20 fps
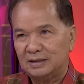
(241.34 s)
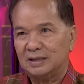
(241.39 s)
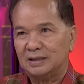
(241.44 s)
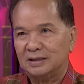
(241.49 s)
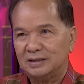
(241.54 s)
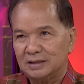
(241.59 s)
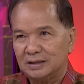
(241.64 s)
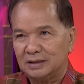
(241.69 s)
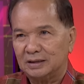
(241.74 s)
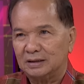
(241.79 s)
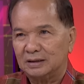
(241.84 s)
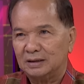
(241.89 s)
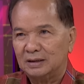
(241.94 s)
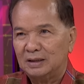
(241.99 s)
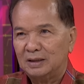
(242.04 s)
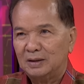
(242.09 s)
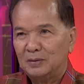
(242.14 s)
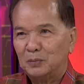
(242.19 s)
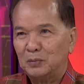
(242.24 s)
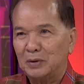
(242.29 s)
ดขึ้นจริ
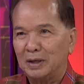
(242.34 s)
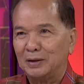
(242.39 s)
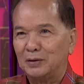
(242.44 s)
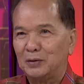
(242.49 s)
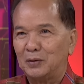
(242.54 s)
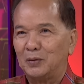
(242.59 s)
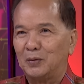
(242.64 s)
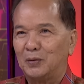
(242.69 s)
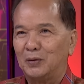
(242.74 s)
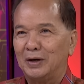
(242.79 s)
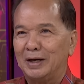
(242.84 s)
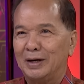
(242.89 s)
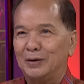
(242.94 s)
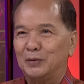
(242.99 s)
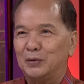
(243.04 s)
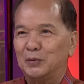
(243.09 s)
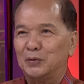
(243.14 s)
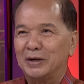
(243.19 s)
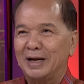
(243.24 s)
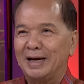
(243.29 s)
งๆเพราะนั้นคน
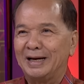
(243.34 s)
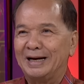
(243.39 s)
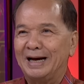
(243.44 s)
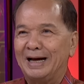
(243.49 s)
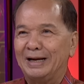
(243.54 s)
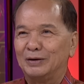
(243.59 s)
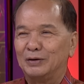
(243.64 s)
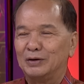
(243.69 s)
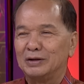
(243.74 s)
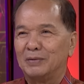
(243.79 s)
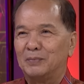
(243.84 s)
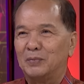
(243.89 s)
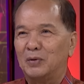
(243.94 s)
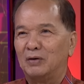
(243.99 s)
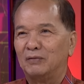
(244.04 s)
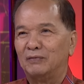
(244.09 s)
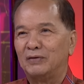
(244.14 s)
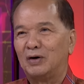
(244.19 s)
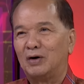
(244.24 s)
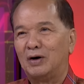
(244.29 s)
ดูรายการก็จะม
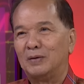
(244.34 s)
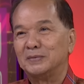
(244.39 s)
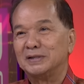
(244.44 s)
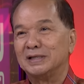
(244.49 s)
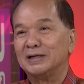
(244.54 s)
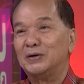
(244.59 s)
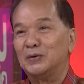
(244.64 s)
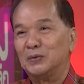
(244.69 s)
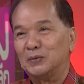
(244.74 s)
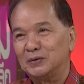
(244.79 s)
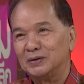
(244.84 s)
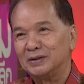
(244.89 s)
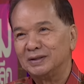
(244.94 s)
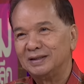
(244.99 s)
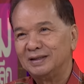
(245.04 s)
องวิเคราะห์สนุก